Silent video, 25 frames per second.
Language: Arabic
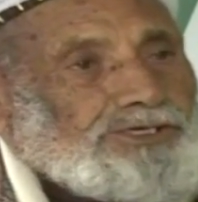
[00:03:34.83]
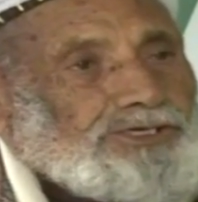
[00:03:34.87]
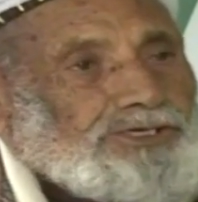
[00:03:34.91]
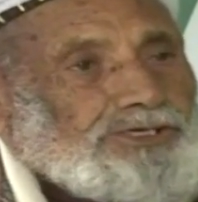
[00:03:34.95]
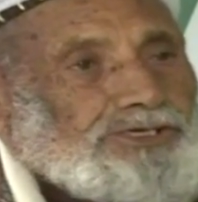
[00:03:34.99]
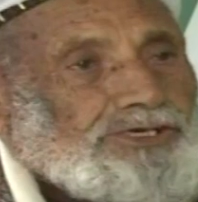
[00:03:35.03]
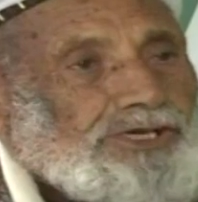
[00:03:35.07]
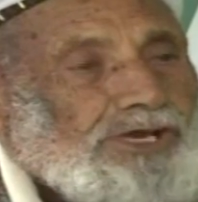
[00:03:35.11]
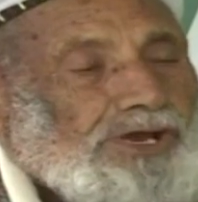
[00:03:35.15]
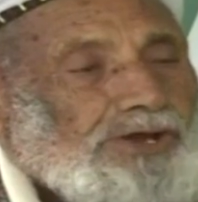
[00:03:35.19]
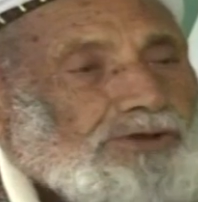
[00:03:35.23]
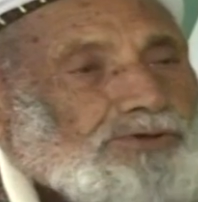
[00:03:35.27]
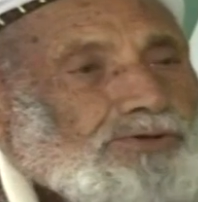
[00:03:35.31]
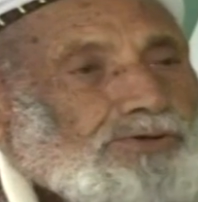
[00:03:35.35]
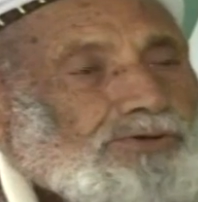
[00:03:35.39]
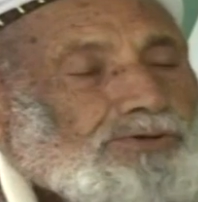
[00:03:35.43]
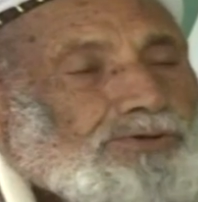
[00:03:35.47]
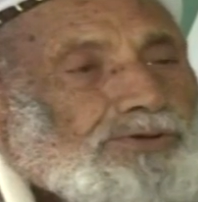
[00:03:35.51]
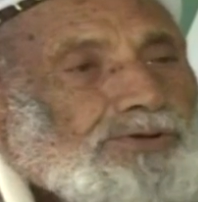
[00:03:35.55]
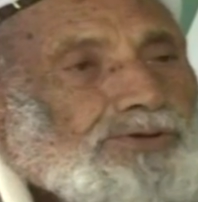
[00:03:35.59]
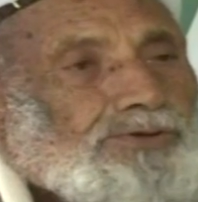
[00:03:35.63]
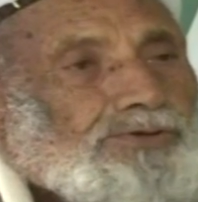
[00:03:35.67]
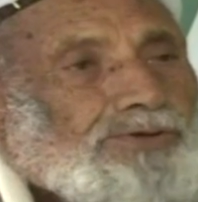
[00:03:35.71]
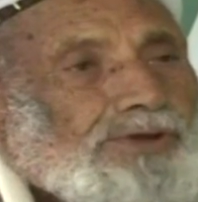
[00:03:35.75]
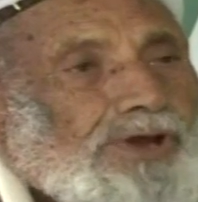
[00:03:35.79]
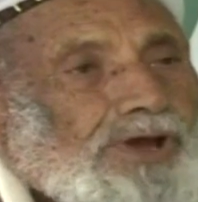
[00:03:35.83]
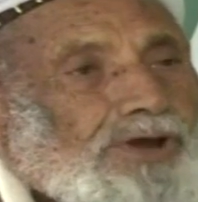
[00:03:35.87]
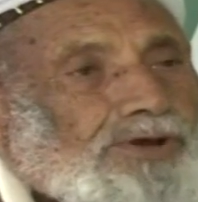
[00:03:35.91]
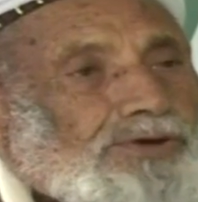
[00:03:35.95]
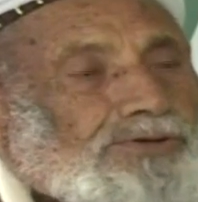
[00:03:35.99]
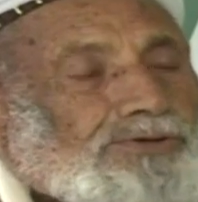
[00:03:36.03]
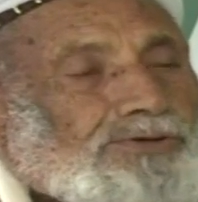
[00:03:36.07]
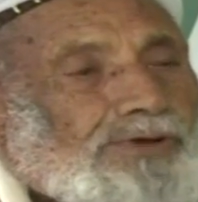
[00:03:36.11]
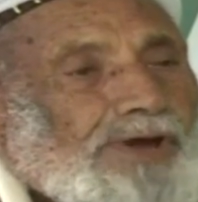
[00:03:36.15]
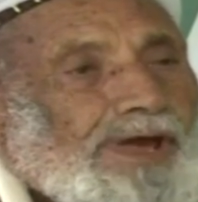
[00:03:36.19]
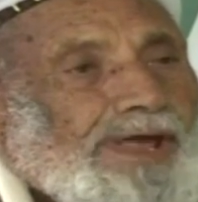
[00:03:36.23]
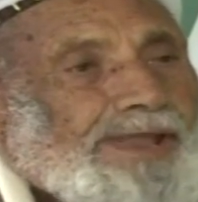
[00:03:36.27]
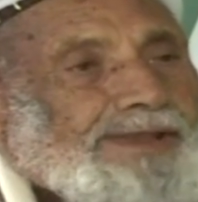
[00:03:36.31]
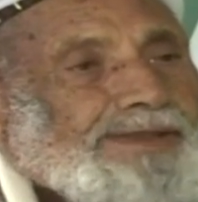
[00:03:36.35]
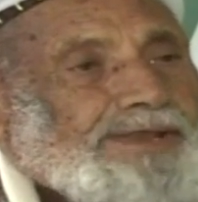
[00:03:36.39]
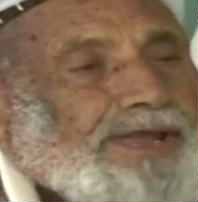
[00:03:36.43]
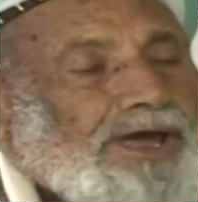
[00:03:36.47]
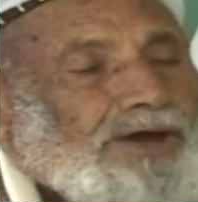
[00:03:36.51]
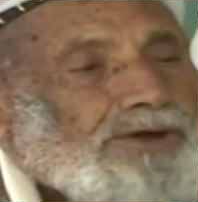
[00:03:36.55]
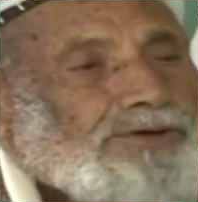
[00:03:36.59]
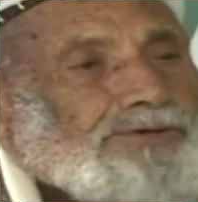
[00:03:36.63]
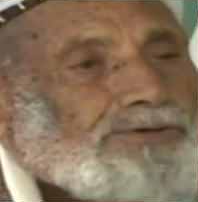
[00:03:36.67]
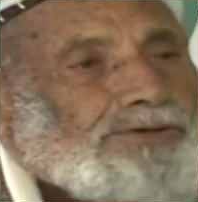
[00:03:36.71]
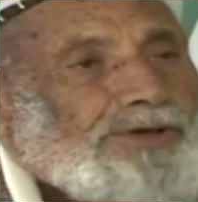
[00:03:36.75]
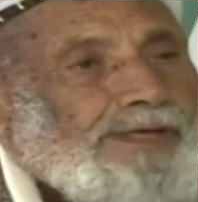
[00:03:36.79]
يقولوا له
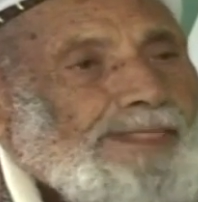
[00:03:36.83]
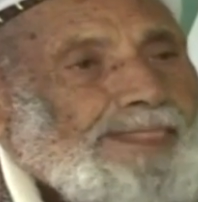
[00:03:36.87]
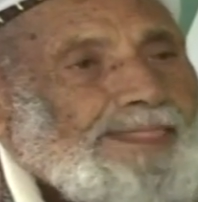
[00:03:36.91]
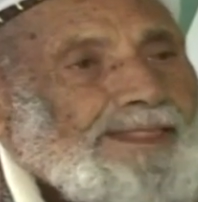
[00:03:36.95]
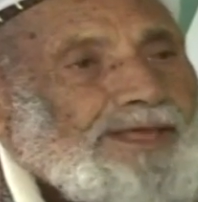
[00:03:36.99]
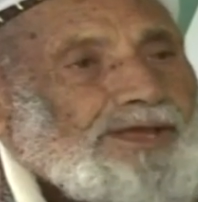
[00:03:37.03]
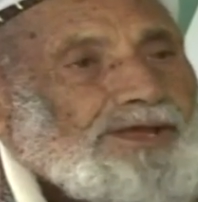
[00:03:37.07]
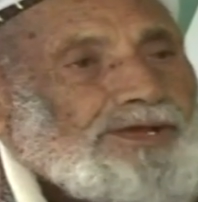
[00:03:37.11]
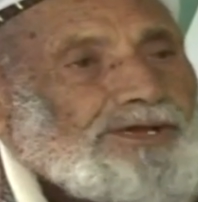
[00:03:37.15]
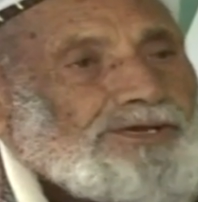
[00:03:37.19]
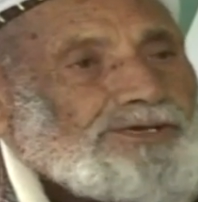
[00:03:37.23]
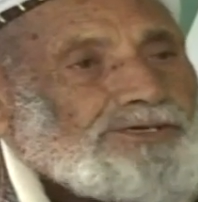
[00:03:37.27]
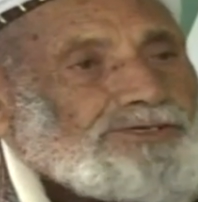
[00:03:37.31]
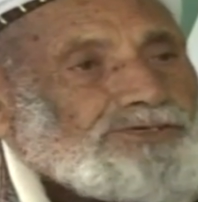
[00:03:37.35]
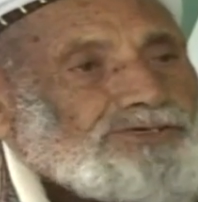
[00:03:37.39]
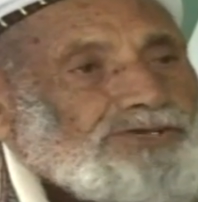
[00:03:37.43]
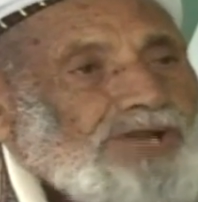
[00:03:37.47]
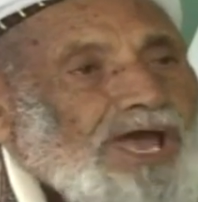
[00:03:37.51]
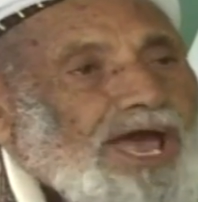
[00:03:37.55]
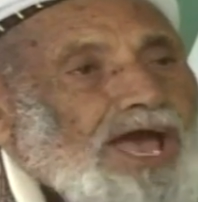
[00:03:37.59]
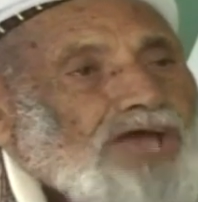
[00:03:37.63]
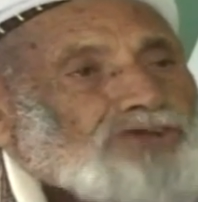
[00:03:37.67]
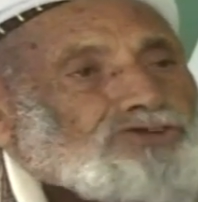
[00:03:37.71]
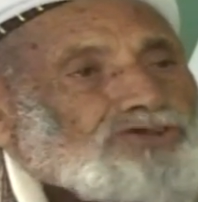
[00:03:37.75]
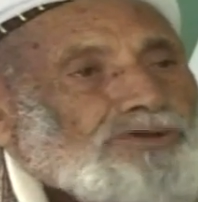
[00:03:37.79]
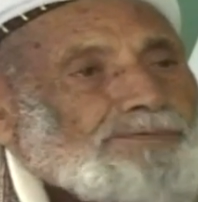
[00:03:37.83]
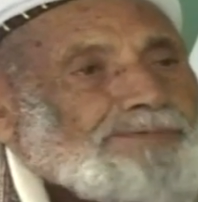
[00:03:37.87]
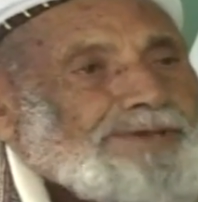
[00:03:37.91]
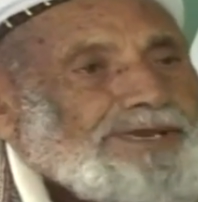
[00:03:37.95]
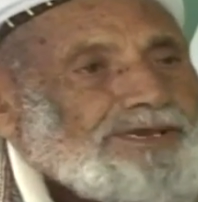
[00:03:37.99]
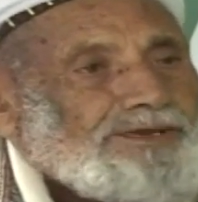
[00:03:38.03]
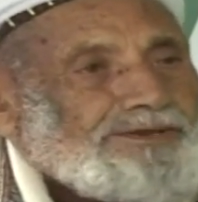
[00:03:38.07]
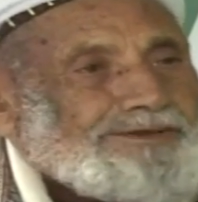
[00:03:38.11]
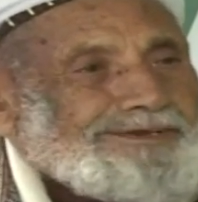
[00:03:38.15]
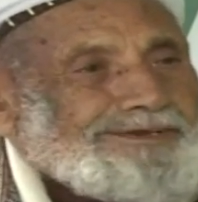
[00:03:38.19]
أنه ناصبي